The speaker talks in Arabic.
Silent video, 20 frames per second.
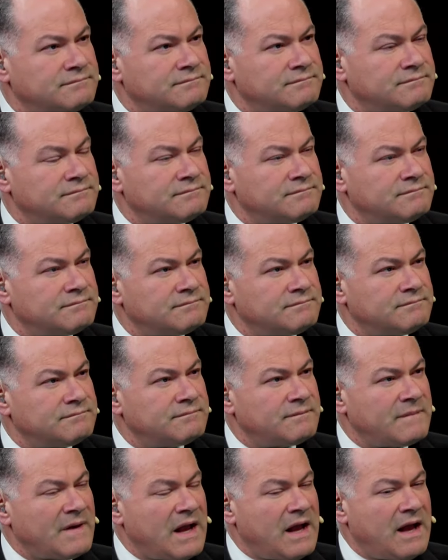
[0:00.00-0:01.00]
يتضادان
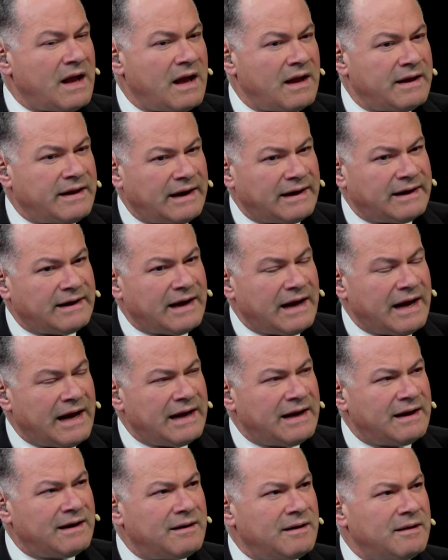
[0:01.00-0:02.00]
يعني
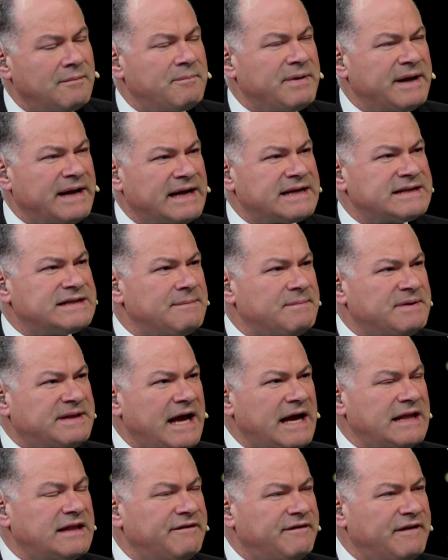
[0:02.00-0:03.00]
هل بريكس
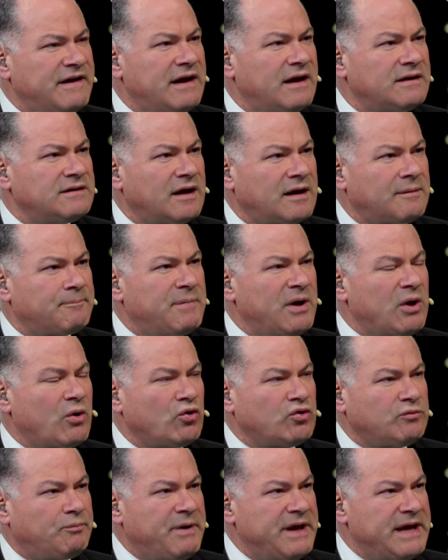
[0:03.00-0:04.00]
بتهدف الى ضرب
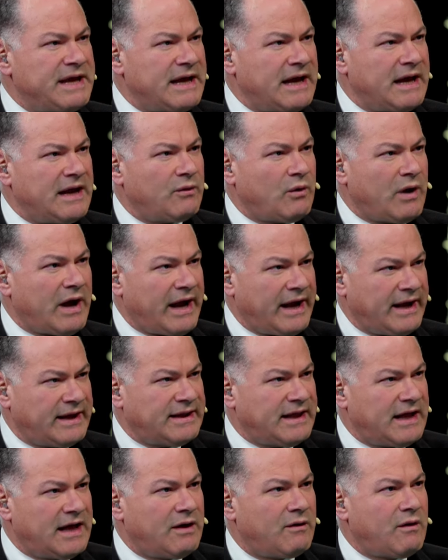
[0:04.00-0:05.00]
القطبيه
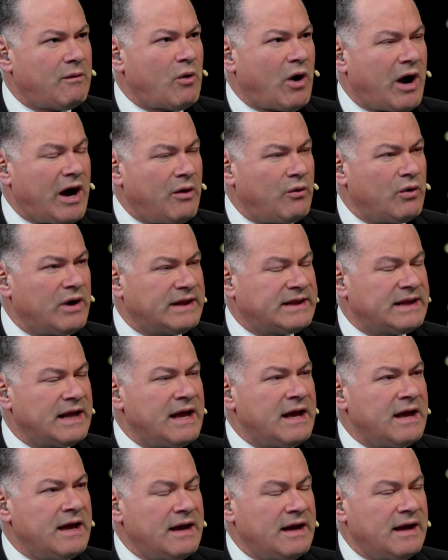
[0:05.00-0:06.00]
الواحده ومحاوله
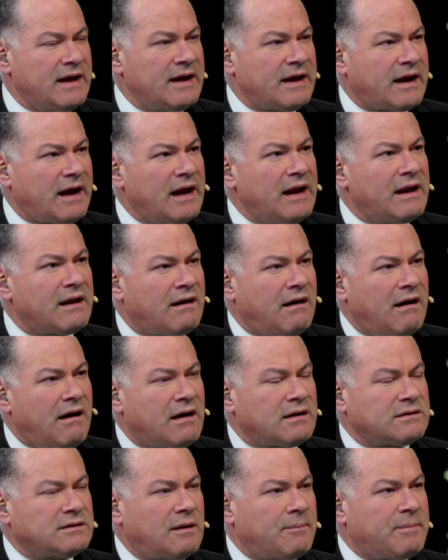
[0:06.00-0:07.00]
آه، خلق
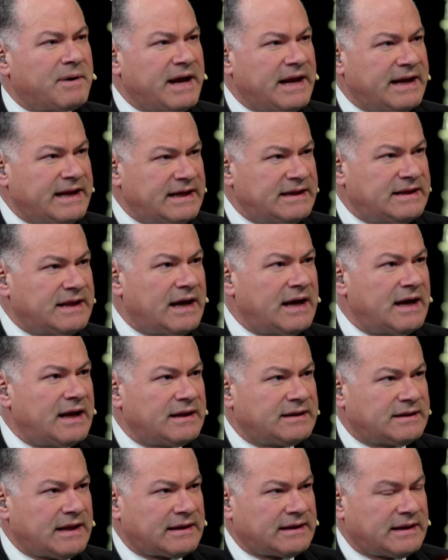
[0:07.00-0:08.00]
اقطاب جديده
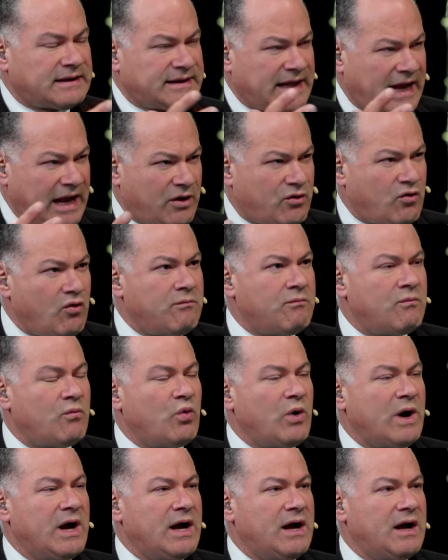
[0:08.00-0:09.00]
تحكم
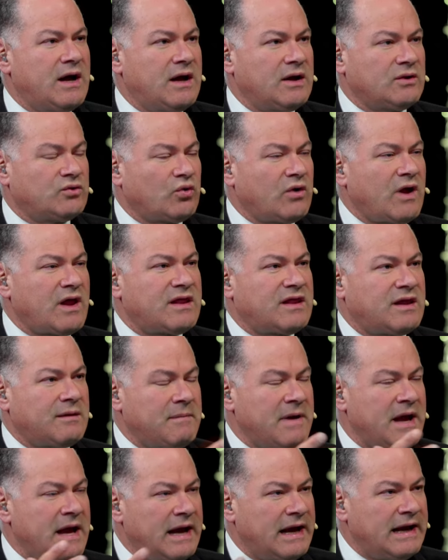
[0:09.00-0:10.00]
وتنظم
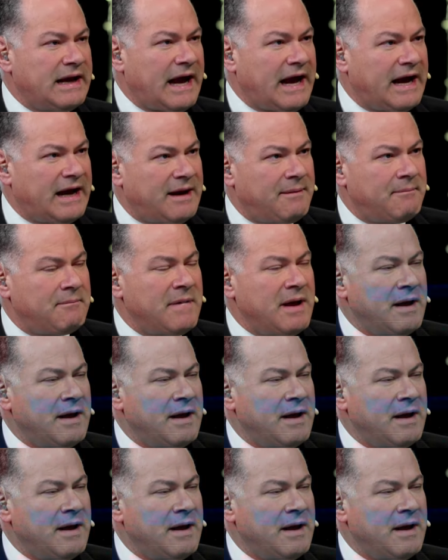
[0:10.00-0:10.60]
آه، العالم